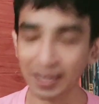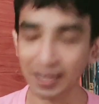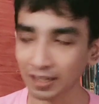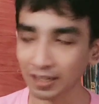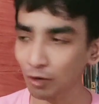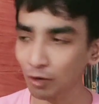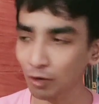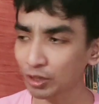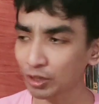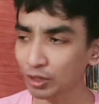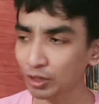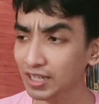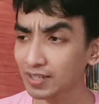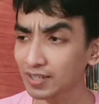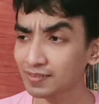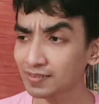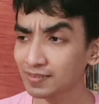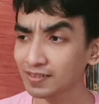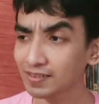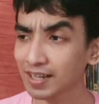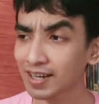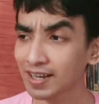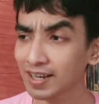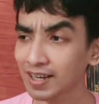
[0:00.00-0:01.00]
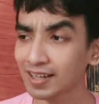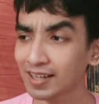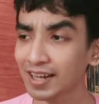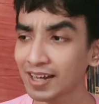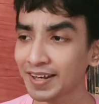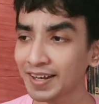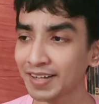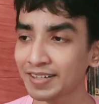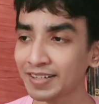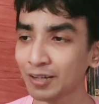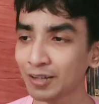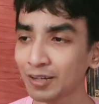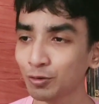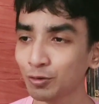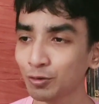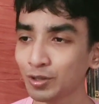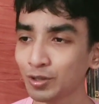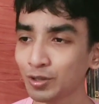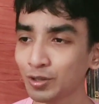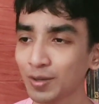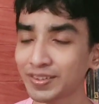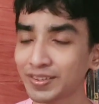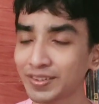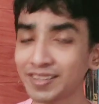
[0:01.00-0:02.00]
Dan kalau kita lihat sekarang kayaknya
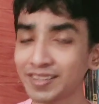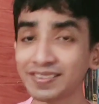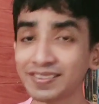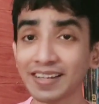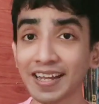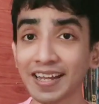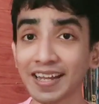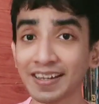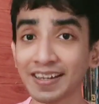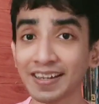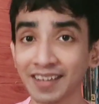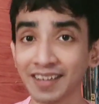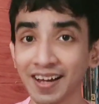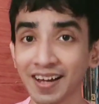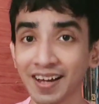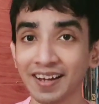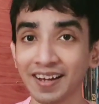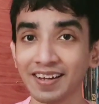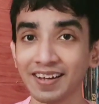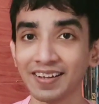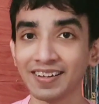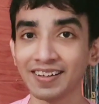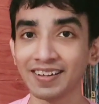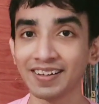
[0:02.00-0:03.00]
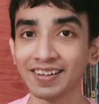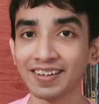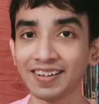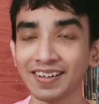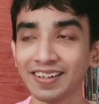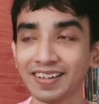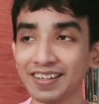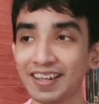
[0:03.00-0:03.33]
itu kekuatan selendang ya